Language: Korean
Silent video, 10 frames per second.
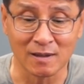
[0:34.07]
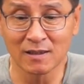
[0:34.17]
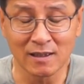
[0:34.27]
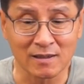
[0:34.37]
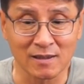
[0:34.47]

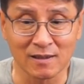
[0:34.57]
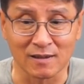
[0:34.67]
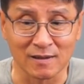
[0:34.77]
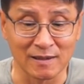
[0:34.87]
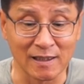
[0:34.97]

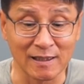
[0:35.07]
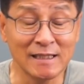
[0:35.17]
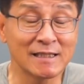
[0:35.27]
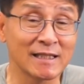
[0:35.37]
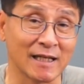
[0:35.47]
그래서 이제
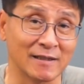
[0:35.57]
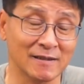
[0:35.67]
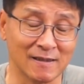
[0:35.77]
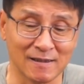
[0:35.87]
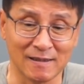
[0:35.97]
이
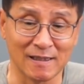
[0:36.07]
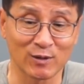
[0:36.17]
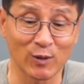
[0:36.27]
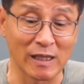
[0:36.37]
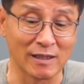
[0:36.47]
시계를 이제
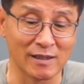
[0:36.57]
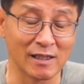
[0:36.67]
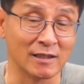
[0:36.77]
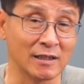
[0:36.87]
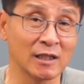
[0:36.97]

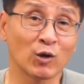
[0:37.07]
소개해드려야 되는데 이